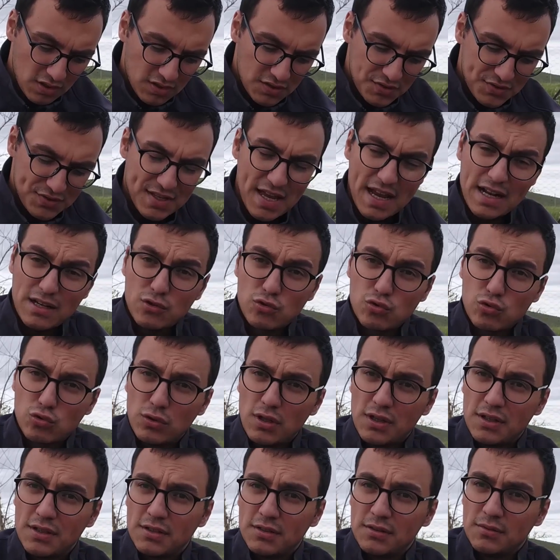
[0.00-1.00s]
Sert
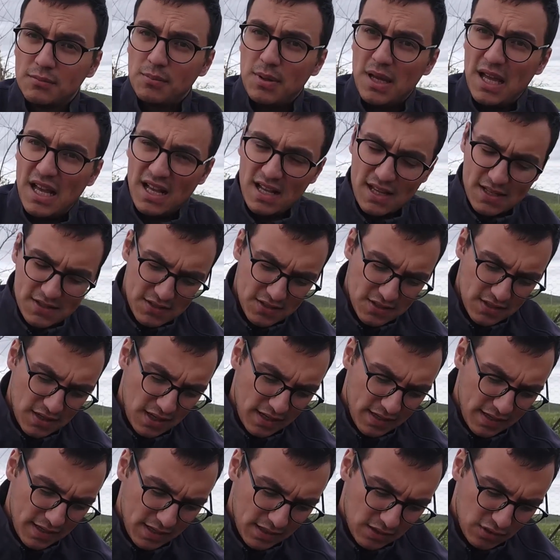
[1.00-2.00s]
suların pH'sını
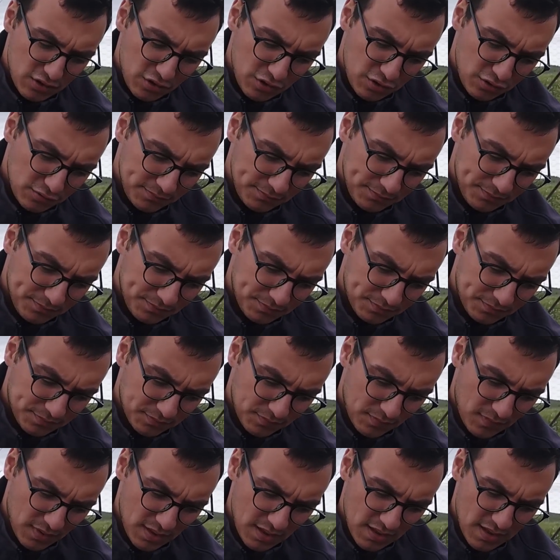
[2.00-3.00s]
ayarlıyor.
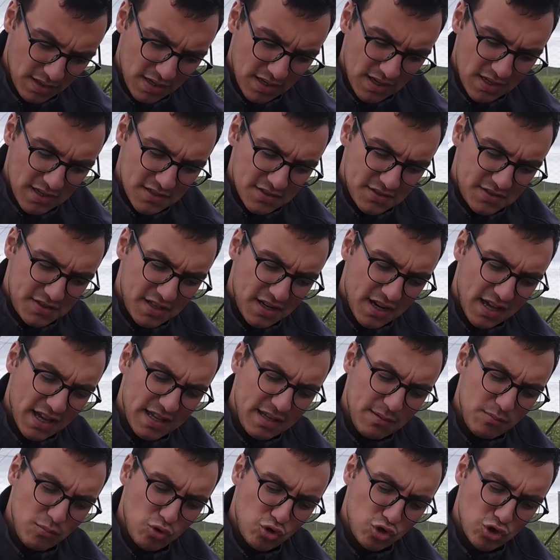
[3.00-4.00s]

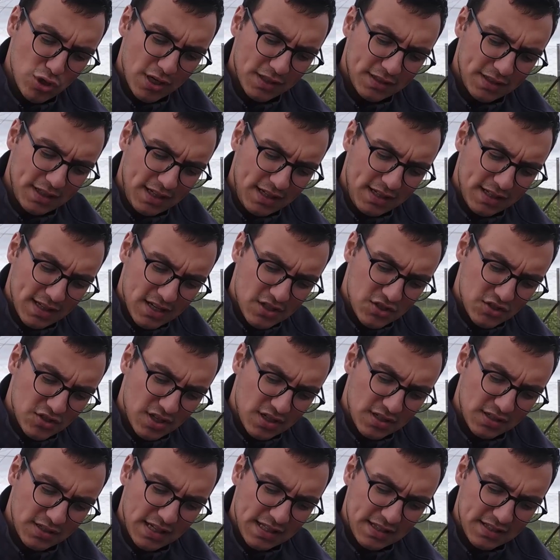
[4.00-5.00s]
Zirai mücadele
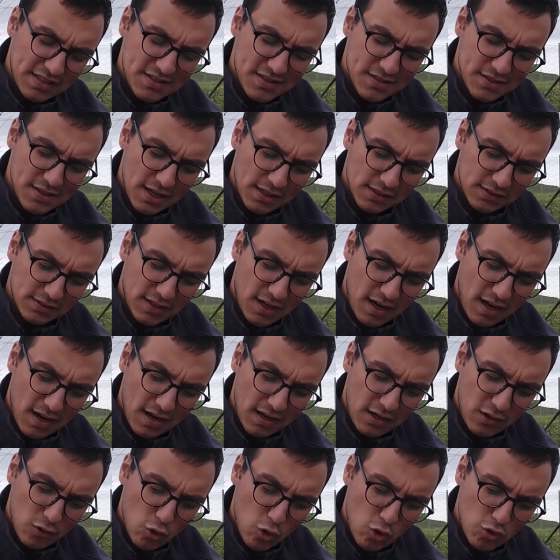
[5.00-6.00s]
ilaçlarının etkisini
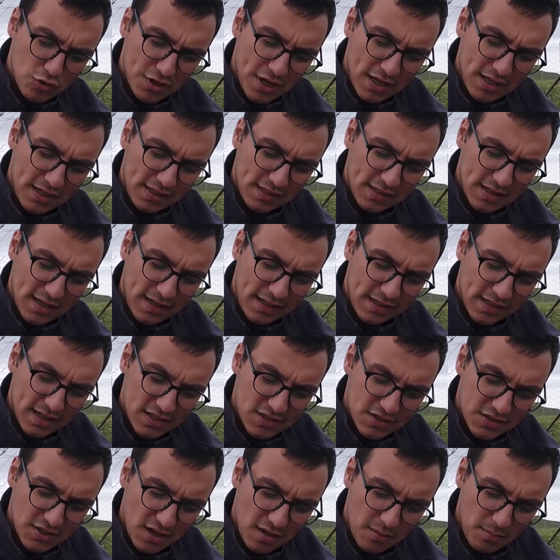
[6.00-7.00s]
arttırarak özellikle
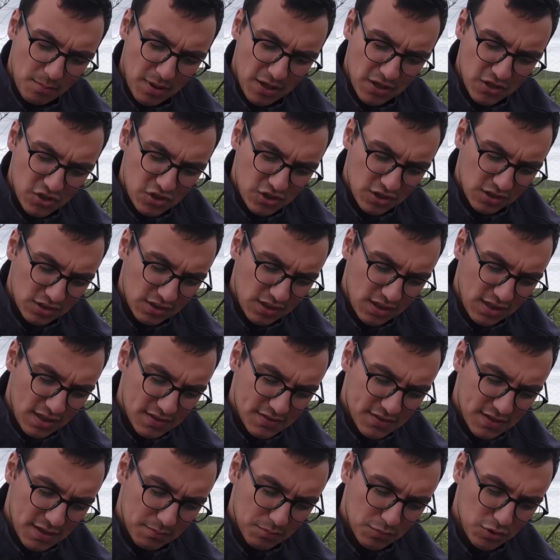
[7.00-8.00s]
ilaçlara bağışıklık
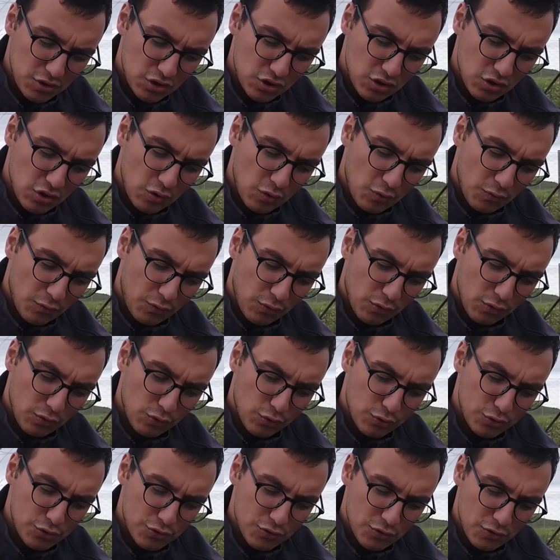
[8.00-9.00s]
kazanmış
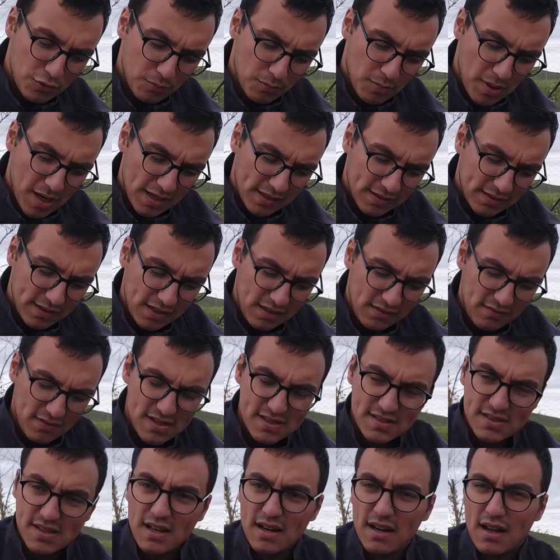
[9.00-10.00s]
fungus, bakteri
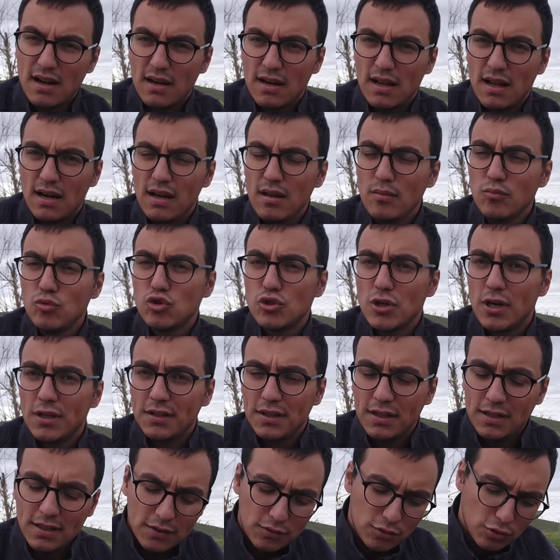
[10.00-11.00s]
ve zararlarla
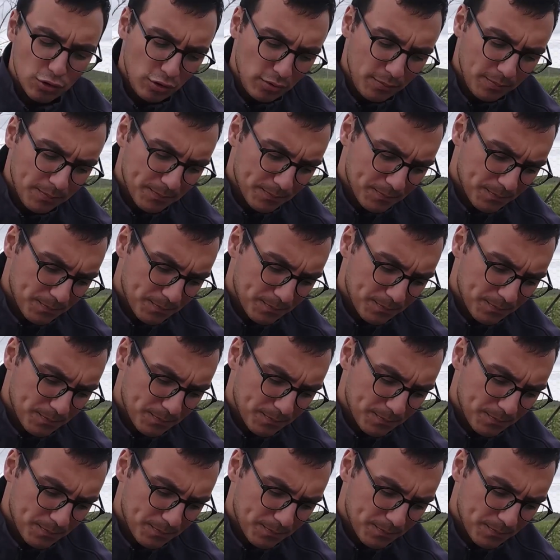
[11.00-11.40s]
mücadele ediyor.